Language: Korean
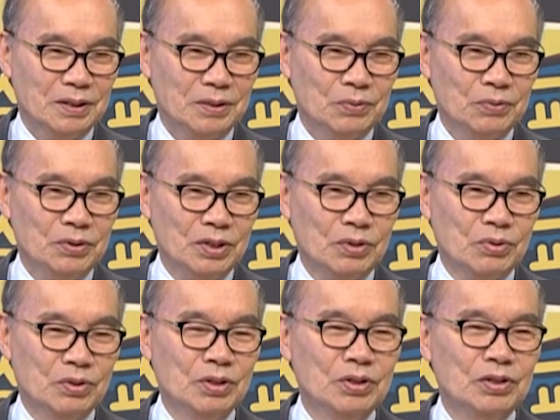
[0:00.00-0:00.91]

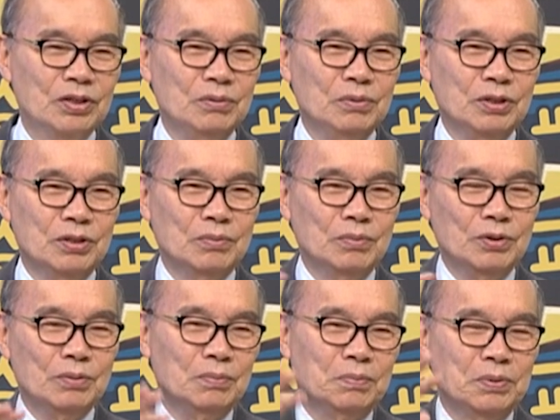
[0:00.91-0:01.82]
우리나라도 그런 점이
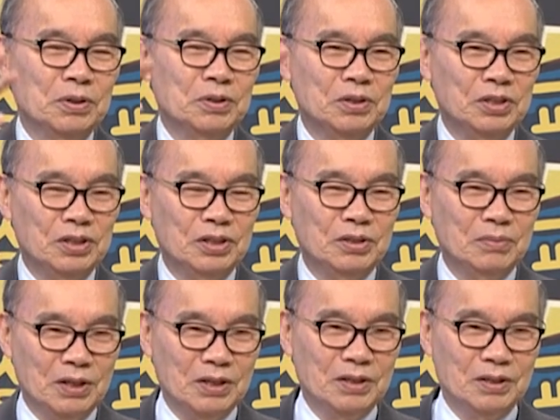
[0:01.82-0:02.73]
점점
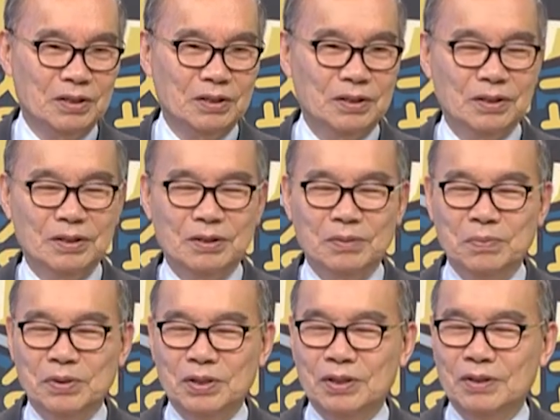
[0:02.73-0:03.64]
벌어지지만은,
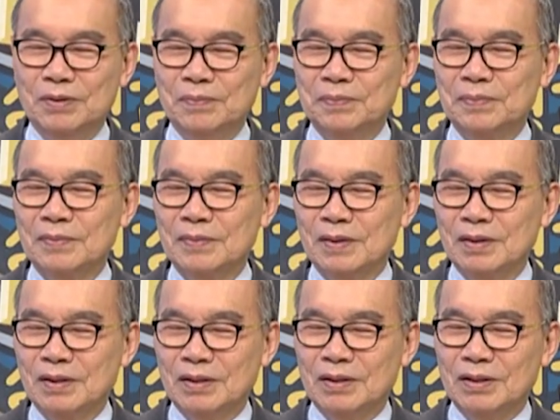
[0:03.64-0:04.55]
특별히
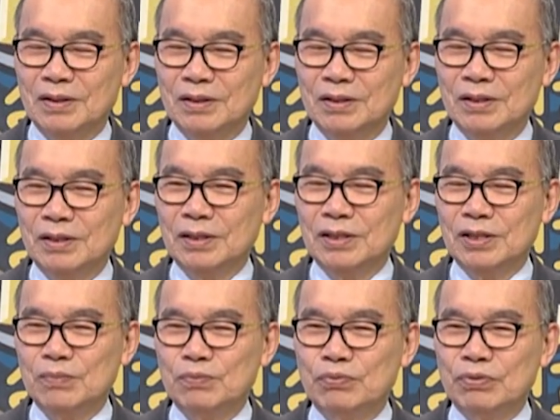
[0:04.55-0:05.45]

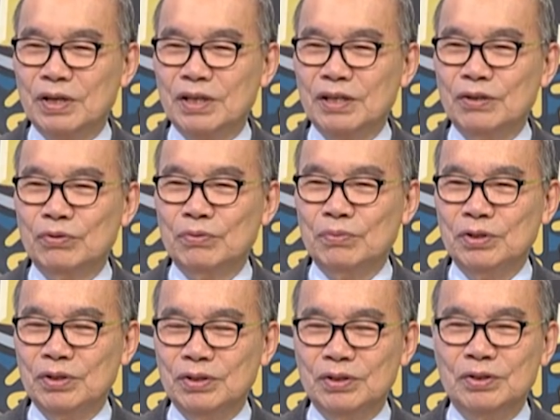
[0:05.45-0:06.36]
경제 불황이
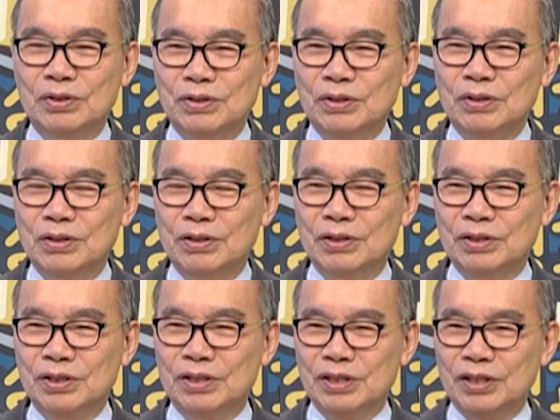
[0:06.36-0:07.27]
오면은
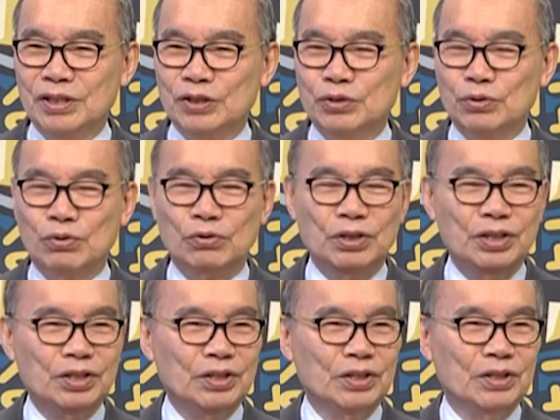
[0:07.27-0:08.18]
경제가
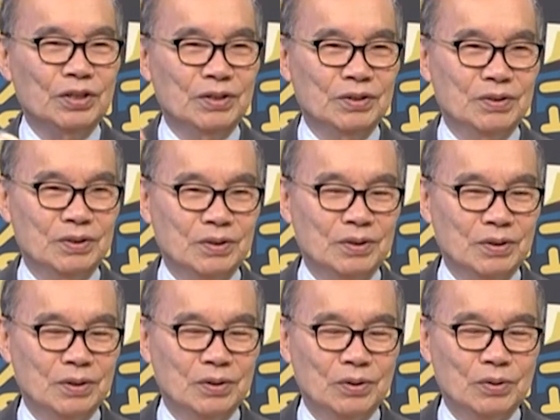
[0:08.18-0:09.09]
쏠리는 거예요.
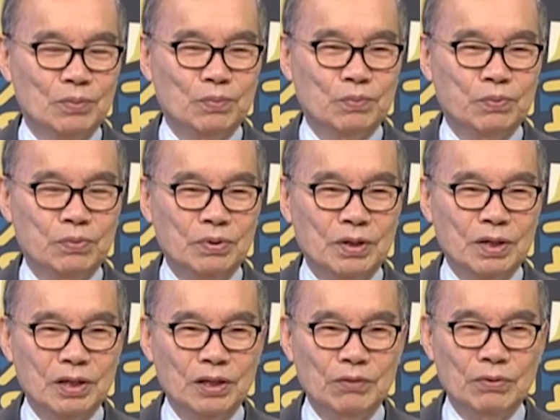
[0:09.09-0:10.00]

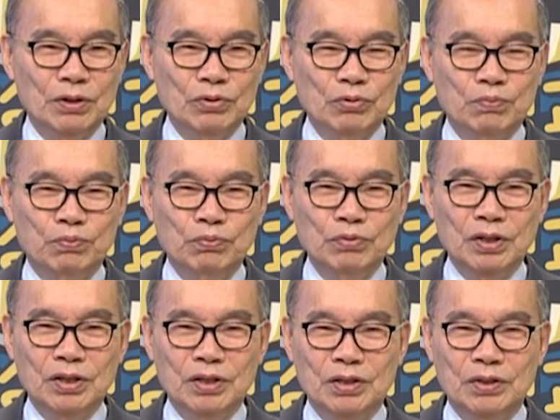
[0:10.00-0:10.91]
불황이 와도
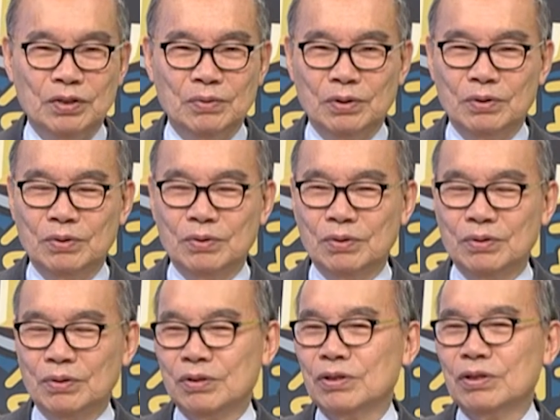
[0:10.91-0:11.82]
부자들은
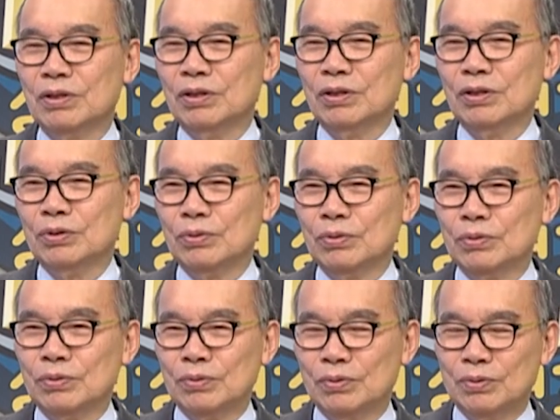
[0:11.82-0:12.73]

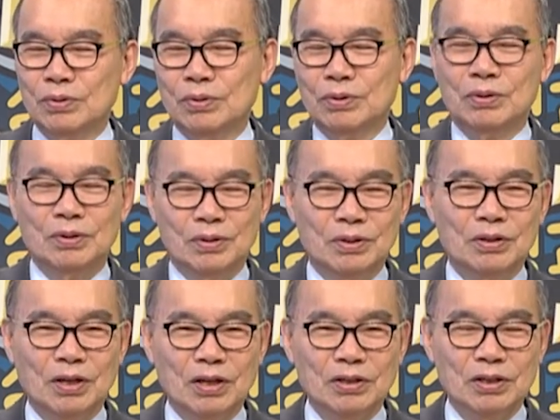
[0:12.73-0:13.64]
계속
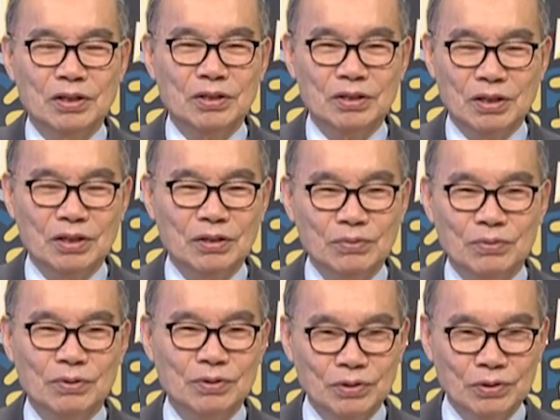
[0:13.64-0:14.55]
땅
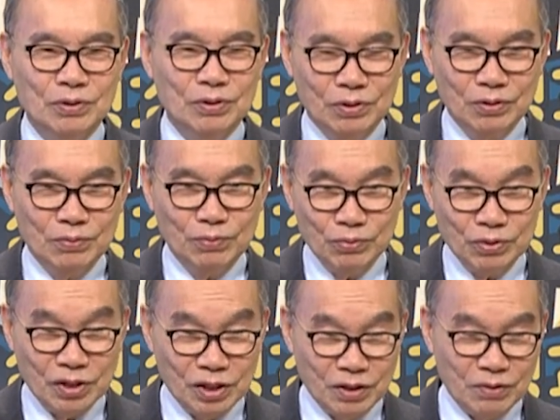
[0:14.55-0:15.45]
장사하고 더
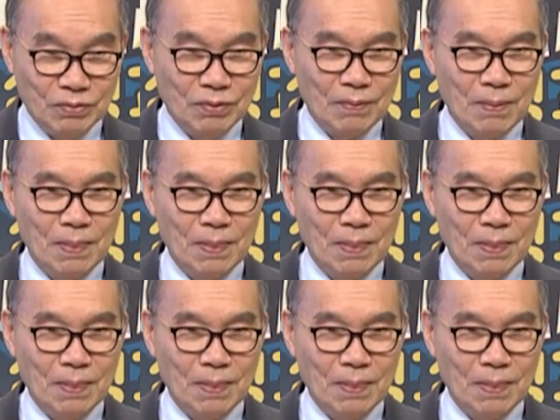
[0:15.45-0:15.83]
부자 되고,